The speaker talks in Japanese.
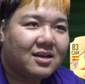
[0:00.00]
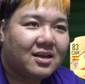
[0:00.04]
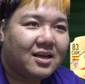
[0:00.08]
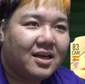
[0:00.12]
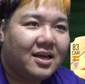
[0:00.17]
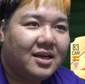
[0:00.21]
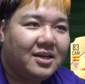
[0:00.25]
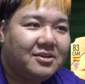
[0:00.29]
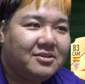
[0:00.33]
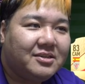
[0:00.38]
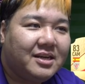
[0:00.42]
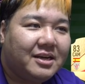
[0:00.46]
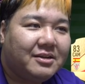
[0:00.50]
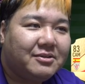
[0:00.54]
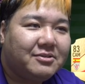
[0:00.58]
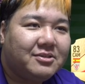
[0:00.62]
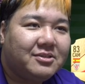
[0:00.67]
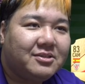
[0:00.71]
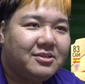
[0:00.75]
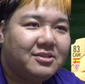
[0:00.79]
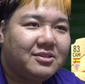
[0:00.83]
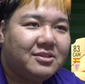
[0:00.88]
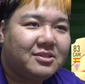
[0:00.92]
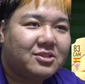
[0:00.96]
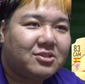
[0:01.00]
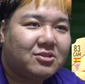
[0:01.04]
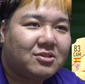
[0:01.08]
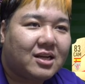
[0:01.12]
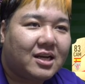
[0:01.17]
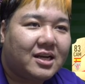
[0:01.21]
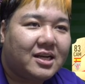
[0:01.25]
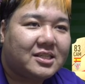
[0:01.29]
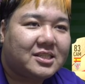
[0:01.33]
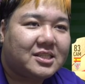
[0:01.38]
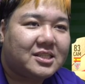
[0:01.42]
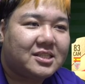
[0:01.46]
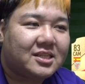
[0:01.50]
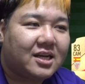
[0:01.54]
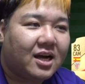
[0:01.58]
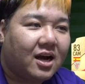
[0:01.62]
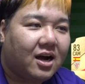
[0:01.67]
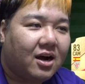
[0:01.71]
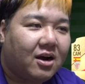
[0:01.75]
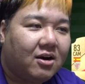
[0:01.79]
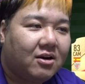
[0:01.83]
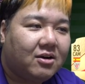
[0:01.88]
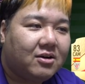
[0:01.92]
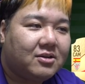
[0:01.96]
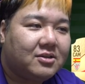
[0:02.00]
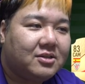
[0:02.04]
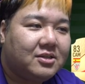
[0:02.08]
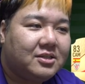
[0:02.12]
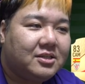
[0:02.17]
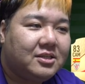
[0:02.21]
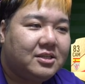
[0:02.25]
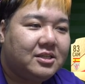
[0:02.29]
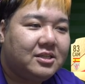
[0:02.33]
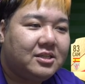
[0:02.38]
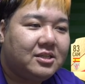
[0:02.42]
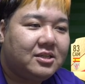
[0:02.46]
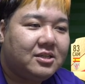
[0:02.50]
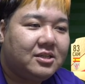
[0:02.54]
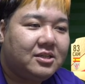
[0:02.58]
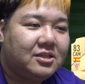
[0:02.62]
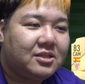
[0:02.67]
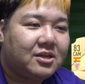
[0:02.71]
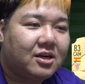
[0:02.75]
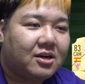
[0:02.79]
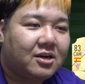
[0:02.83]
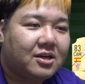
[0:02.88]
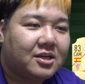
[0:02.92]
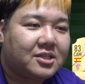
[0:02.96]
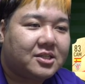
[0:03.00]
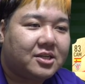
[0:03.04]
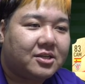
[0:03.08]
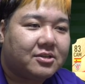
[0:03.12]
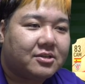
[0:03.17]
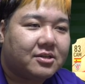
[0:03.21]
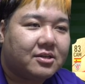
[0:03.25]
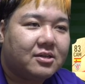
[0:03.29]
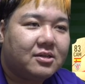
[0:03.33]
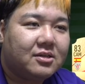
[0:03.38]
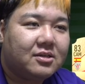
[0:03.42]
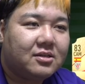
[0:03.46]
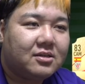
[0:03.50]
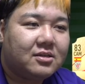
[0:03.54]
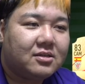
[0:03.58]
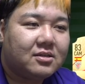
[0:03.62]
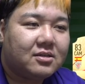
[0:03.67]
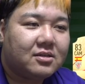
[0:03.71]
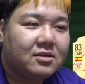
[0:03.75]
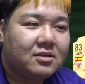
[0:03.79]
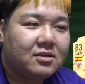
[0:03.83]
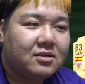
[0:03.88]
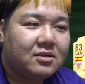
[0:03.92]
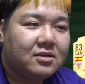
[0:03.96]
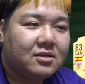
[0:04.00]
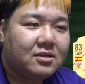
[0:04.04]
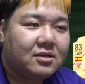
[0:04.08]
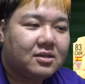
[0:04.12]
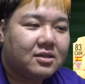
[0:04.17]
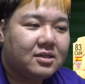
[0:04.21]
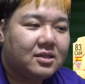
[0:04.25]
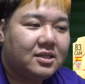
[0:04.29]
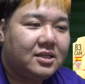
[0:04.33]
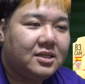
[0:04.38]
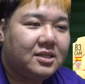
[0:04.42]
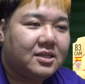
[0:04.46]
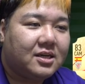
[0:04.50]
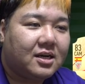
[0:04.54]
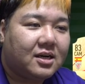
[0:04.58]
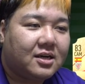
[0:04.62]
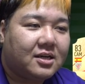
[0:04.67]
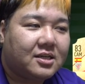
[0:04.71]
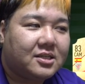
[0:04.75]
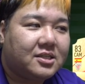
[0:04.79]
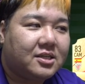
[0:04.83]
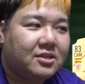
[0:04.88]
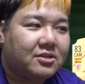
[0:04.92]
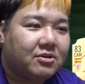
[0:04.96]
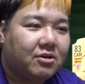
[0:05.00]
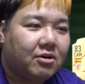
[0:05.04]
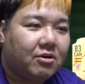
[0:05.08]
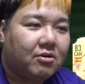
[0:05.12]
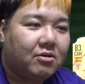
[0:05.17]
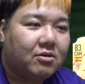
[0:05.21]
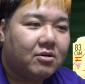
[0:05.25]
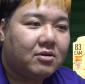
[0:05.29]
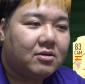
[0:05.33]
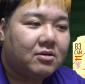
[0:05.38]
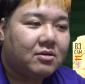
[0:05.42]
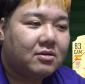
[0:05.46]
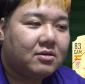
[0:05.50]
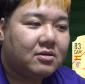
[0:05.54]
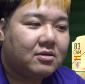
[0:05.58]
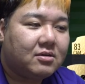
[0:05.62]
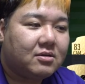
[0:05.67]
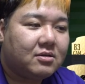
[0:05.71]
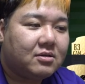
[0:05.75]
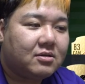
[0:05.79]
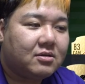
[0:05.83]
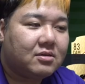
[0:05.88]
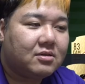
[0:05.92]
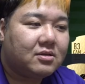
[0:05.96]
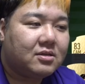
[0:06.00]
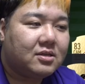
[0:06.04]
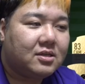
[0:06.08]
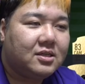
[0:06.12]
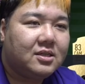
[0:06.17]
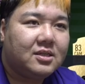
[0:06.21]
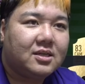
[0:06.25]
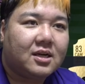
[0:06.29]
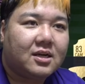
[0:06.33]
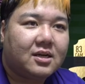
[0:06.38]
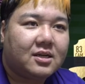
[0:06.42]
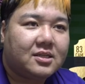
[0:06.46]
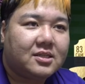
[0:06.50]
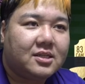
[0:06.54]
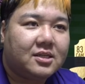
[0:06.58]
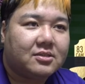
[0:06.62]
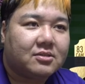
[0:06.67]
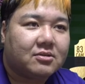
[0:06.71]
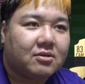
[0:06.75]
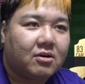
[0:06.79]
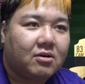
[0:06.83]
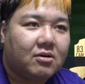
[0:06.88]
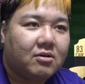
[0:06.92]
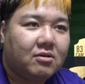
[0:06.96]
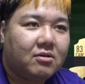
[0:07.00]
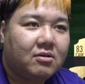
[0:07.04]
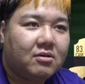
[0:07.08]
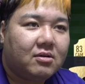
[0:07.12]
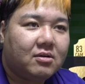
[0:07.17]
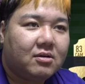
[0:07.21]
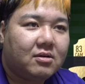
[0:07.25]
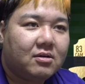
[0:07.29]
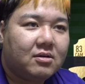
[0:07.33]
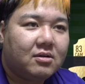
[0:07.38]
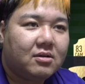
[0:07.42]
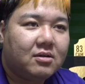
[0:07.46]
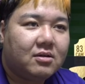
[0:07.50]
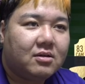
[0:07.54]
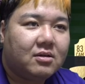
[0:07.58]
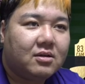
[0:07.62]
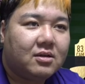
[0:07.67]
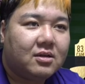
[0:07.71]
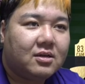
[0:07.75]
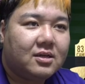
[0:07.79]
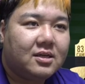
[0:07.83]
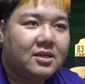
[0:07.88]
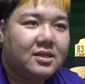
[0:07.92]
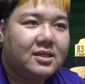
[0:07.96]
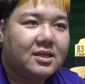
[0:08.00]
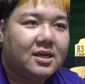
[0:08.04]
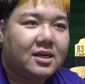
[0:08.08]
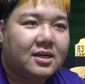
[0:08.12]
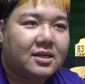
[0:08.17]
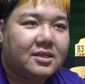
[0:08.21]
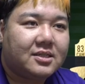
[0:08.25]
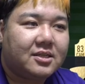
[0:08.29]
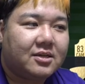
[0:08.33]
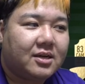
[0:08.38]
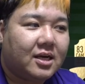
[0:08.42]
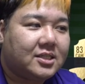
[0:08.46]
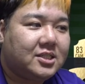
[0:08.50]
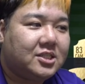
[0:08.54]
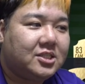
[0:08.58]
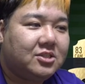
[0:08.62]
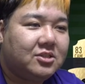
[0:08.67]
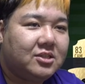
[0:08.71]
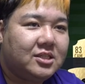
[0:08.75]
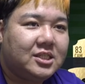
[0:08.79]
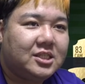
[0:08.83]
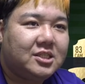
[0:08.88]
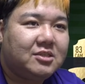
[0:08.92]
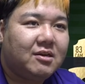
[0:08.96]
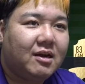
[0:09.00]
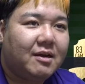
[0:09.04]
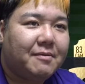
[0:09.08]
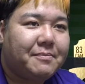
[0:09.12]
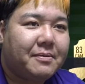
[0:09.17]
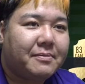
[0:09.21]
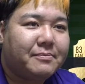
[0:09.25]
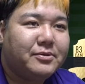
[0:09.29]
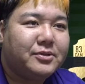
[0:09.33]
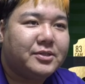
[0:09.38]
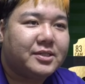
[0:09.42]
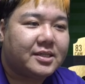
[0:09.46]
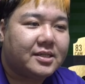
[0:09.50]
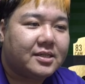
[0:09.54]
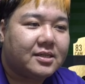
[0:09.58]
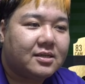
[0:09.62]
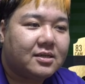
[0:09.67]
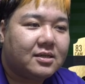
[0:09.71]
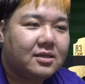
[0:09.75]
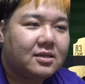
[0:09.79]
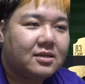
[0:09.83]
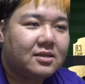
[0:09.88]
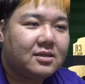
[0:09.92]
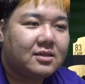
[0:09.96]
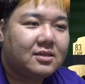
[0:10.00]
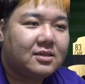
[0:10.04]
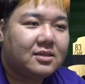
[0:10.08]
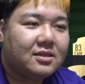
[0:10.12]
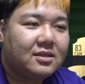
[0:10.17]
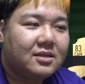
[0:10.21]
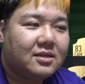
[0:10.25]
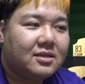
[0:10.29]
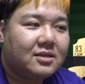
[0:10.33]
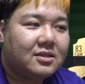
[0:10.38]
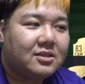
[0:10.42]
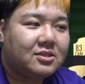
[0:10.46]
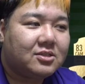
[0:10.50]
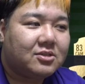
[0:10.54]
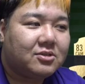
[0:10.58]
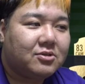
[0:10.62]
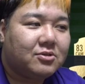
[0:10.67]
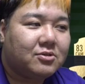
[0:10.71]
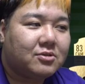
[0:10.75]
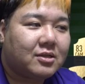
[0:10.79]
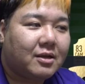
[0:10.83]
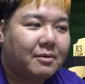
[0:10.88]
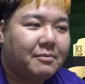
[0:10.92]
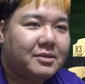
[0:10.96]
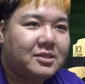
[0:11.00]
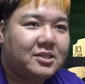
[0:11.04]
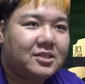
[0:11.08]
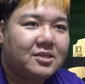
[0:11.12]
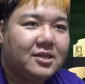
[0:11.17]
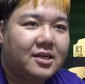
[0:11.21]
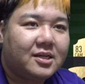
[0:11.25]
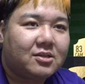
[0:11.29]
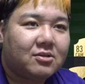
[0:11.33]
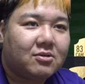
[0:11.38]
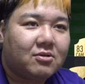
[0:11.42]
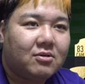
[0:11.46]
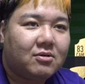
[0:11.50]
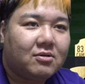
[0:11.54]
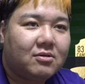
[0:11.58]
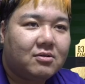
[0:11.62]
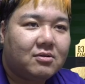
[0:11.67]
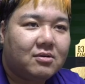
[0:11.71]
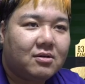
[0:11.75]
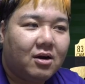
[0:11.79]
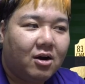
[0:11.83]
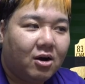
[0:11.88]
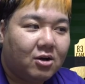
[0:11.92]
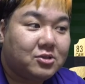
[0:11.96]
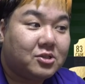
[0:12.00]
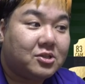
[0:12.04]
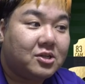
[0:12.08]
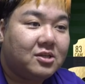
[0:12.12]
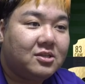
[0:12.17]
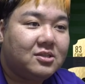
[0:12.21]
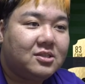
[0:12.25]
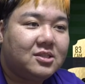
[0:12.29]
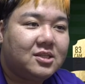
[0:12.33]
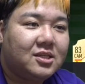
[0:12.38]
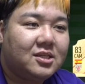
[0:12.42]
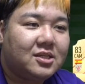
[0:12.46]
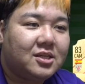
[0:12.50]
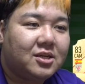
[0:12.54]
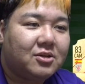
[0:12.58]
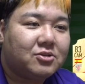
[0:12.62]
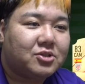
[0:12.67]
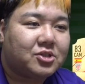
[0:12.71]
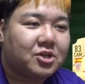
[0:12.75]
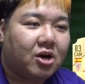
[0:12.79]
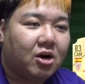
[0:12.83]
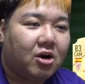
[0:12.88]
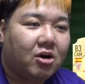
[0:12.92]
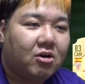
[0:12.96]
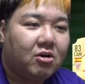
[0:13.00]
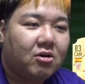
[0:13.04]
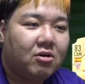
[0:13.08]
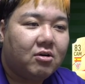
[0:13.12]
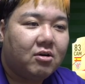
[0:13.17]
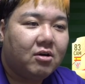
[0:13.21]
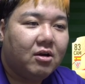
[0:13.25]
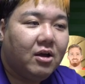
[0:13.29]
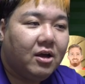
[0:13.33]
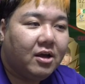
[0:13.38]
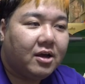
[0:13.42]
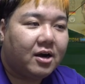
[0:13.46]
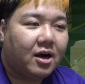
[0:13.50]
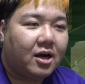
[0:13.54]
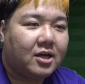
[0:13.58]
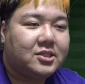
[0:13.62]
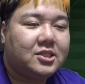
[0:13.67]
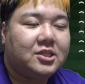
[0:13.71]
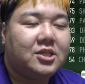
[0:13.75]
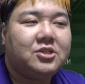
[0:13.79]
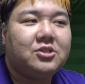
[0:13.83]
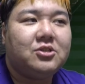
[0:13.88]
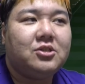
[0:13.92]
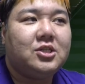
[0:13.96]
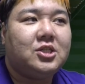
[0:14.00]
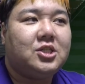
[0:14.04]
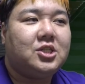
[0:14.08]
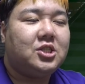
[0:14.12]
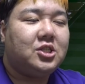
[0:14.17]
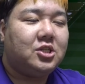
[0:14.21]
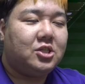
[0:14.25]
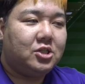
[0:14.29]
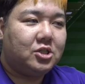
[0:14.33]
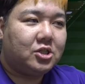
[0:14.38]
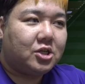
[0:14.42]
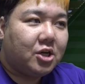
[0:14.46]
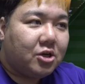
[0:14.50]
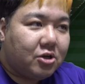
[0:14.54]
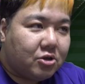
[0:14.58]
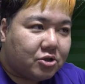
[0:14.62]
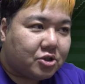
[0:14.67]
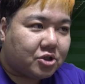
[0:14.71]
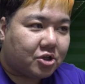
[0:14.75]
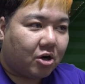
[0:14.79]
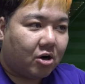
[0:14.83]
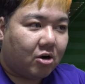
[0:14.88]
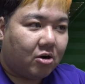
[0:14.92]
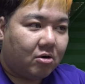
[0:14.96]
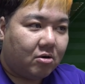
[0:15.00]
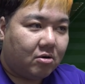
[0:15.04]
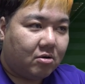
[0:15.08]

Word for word: LF ちょっと怪しいな。あ、いい流れ来てる。いい流れ来てるよ。いい流れ来てるぞ。いい流れ来てる。81はやっぱ無理。試しにレート。あ、全然いけるじゃん。81いけるじゃん。